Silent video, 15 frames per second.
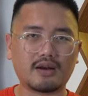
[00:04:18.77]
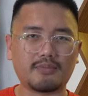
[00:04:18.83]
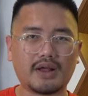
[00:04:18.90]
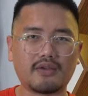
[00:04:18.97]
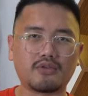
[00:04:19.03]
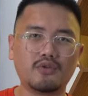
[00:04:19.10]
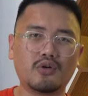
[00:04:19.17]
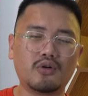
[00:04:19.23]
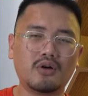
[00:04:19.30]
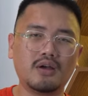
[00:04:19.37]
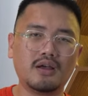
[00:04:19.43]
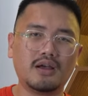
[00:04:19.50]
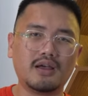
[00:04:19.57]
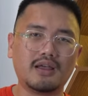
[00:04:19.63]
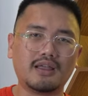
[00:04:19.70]
termasuk
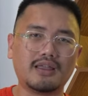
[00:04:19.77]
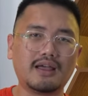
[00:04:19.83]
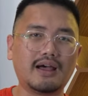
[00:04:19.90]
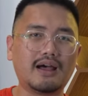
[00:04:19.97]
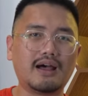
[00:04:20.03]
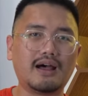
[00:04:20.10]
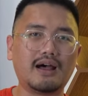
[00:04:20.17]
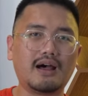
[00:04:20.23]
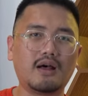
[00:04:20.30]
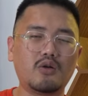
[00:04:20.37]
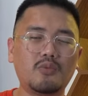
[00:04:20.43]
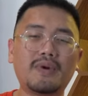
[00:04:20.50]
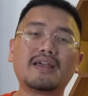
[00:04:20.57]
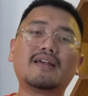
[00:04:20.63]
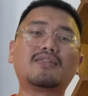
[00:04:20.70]
ya
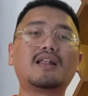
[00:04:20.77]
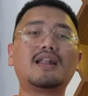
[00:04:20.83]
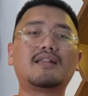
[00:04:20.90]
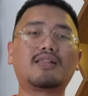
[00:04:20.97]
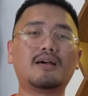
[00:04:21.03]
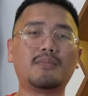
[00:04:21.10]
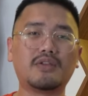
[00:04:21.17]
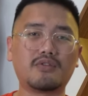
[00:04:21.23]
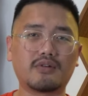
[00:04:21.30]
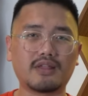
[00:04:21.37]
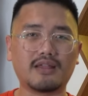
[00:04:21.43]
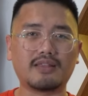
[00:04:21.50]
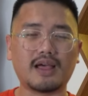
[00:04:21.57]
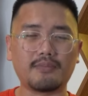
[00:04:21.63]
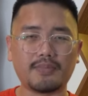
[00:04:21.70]
lumayan telat lah
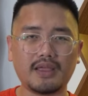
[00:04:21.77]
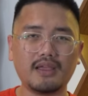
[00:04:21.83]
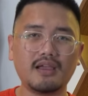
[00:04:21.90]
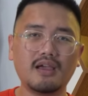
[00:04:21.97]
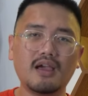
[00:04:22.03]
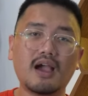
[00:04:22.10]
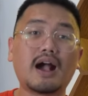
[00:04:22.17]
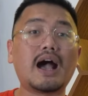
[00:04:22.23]
masuknya. Tapi